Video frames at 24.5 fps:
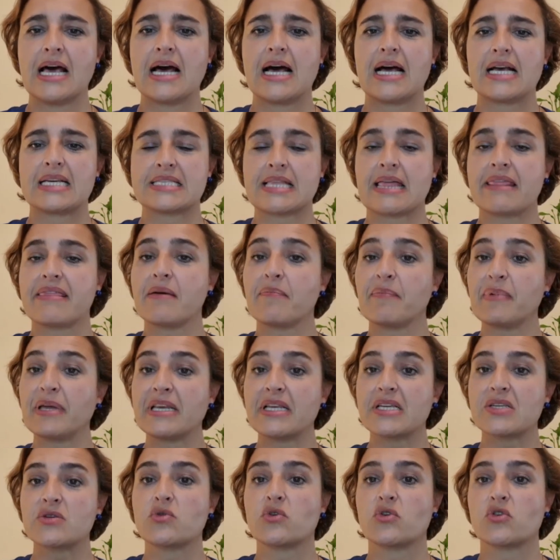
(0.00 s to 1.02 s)
Hasta hace
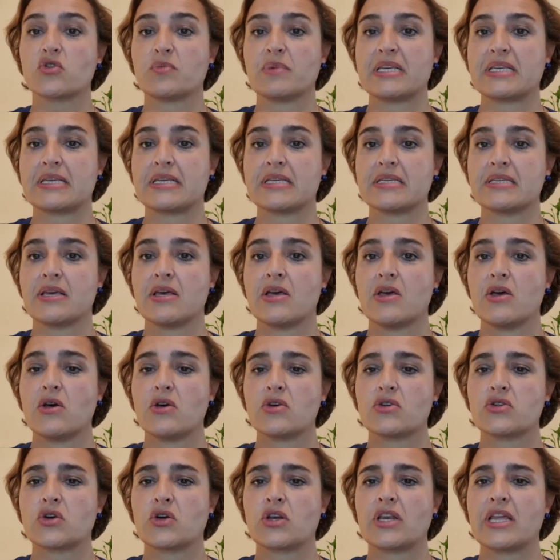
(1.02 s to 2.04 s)
apenas unos meses
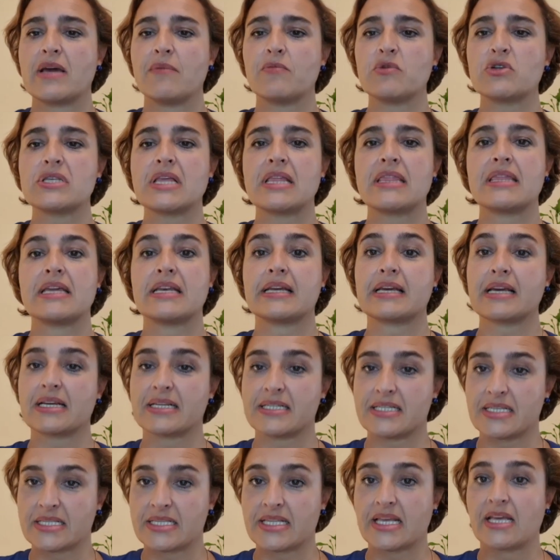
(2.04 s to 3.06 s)
solíamos decir que
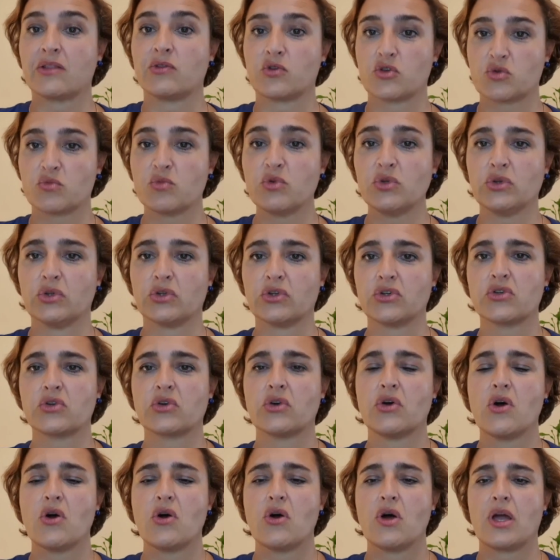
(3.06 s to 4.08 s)
existían dos mundos,
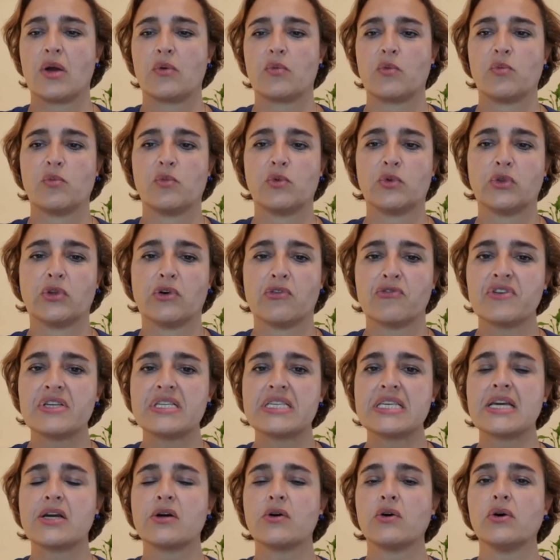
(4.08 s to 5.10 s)
un mundo
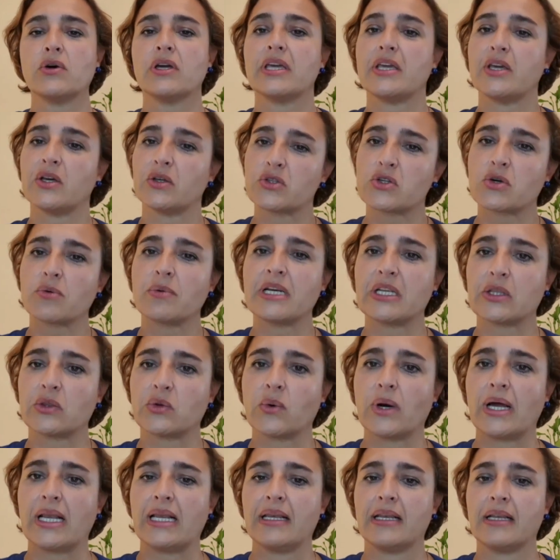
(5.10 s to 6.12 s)
físico y otro
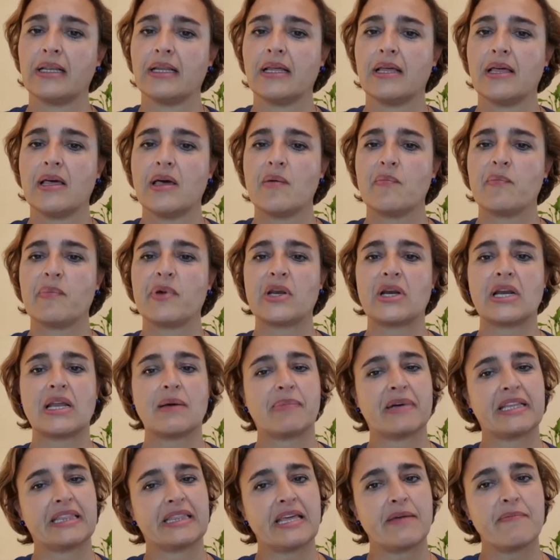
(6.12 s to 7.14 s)
virtual, pero la
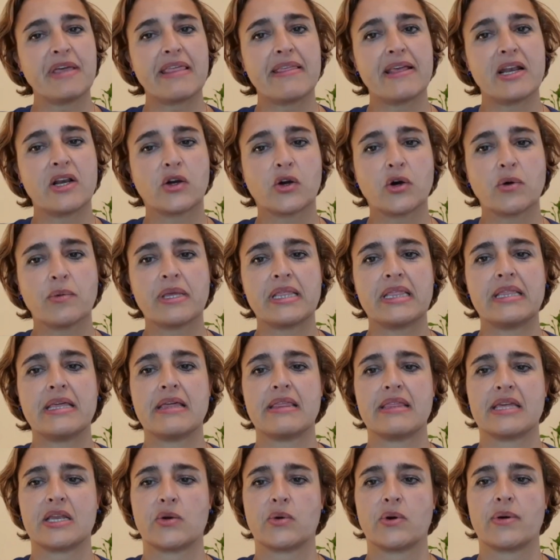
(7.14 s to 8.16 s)
pandemia del
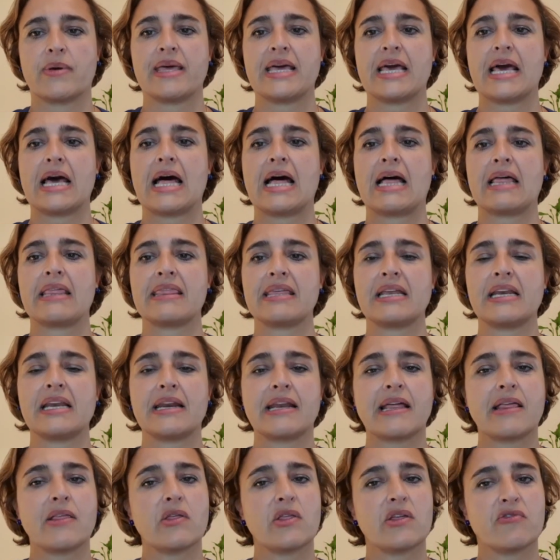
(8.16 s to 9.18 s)
COVID-19 ha
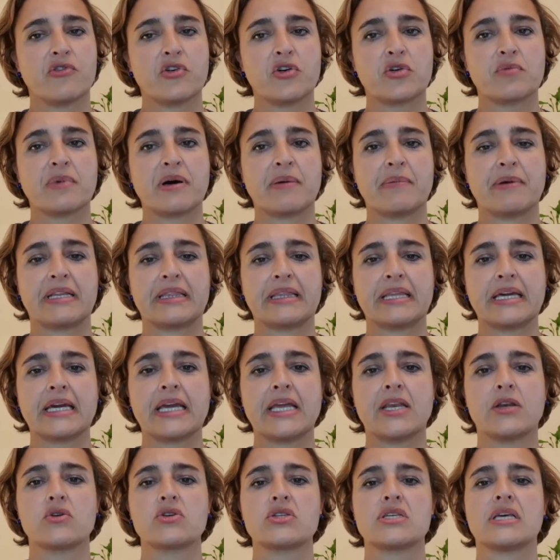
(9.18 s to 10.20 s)
acelerado de forma
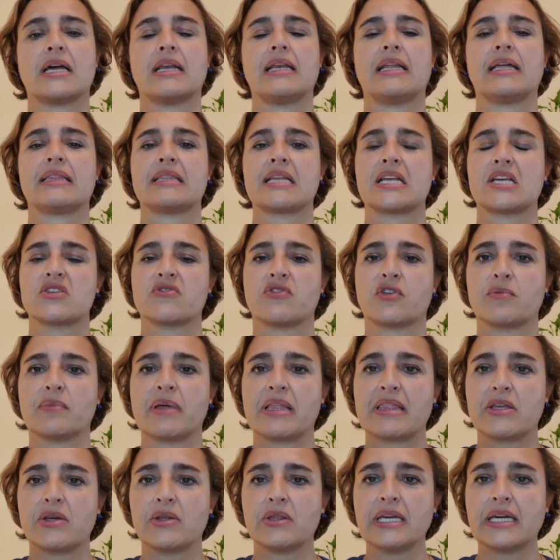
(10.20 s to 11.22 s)
vertiginosa la
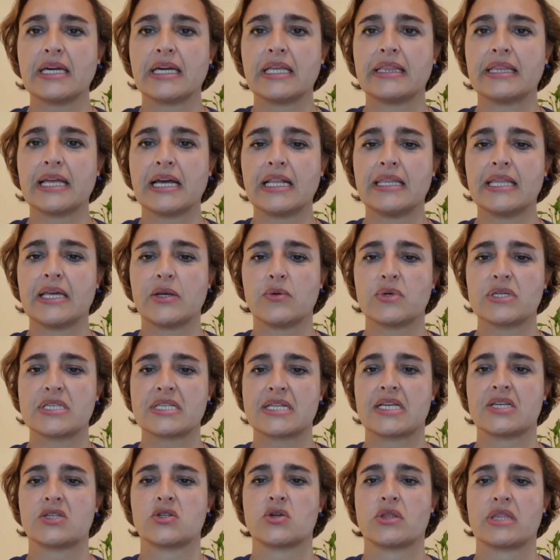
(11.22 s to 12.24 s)
transformación digital de
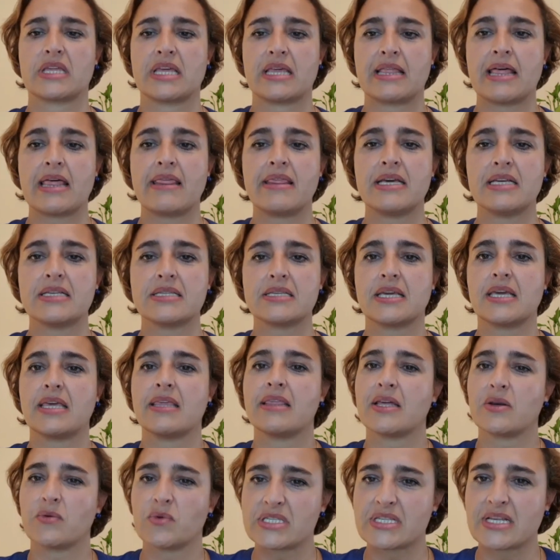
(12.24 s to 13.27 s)
nuestras sociedades y
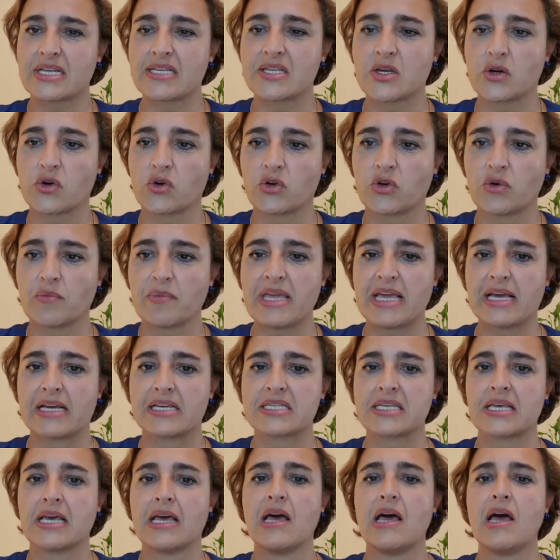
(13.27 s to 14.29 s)
de nuestras
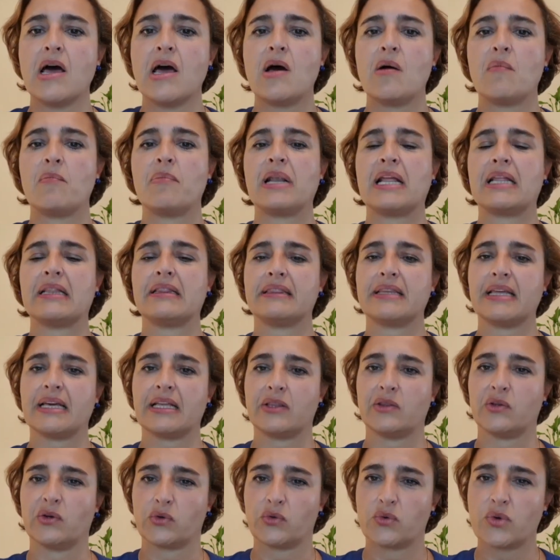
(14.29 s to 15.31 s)
economías,
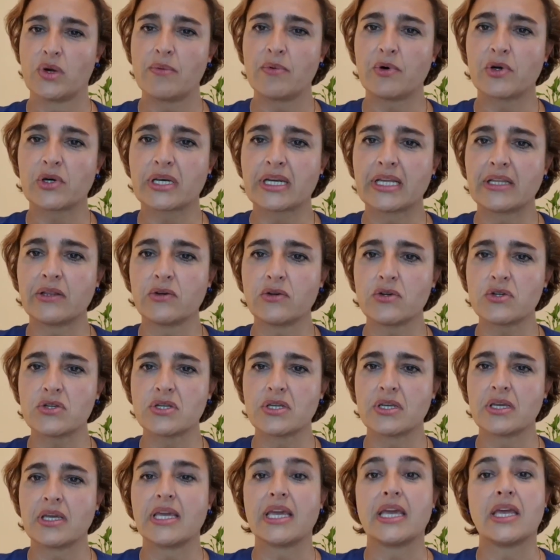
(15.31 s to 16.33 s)
planteando nuevos
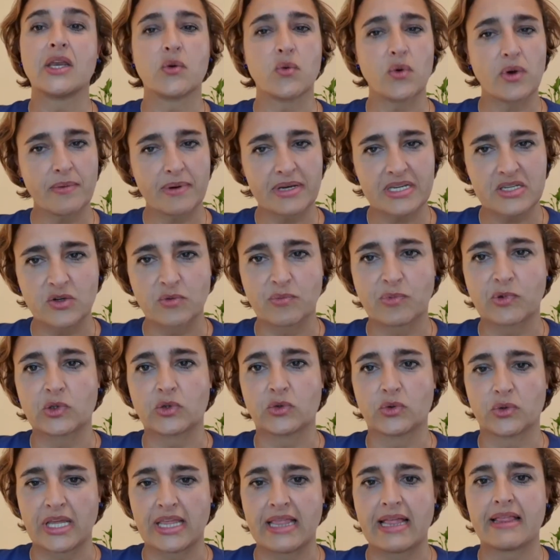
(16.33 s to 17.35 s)
retos y nuevas
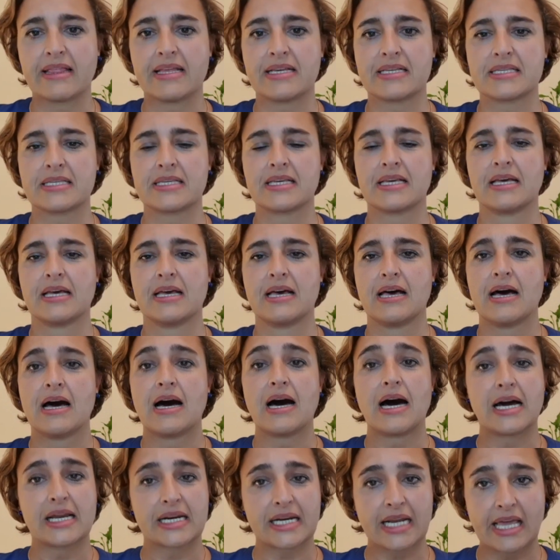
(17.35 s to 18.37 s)
oportunidades.
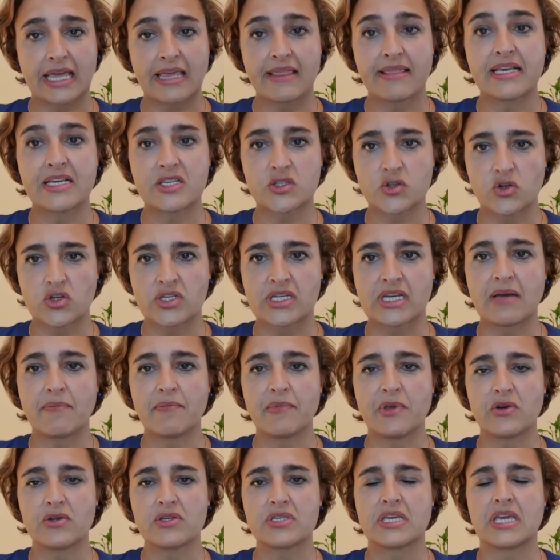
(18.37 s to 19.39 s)
A raíz de estos
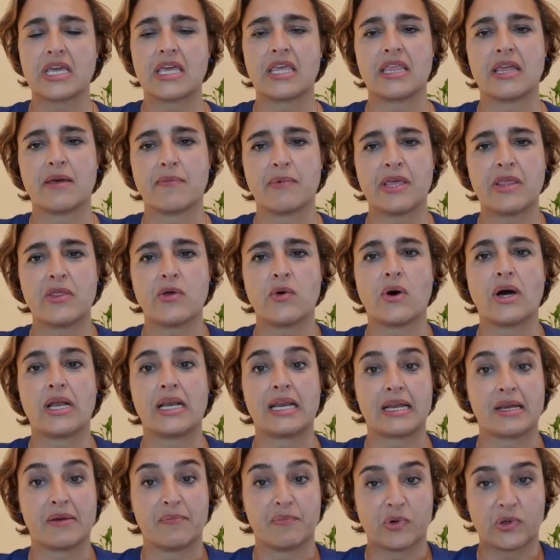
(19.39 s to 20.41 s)
cambios y debido a
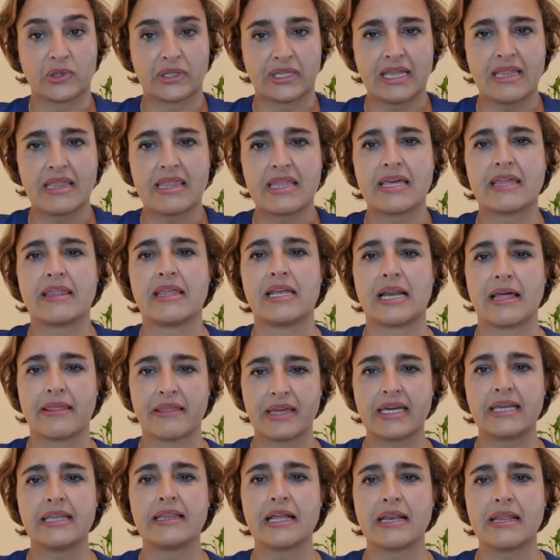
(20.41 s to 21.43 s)
la importancia de la
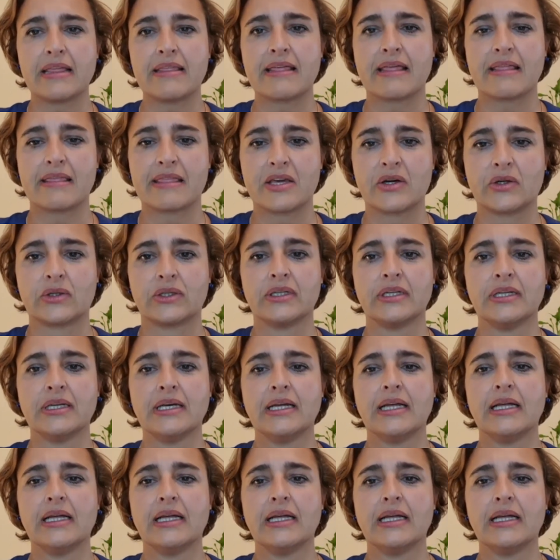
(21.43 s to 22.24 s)
digitalización,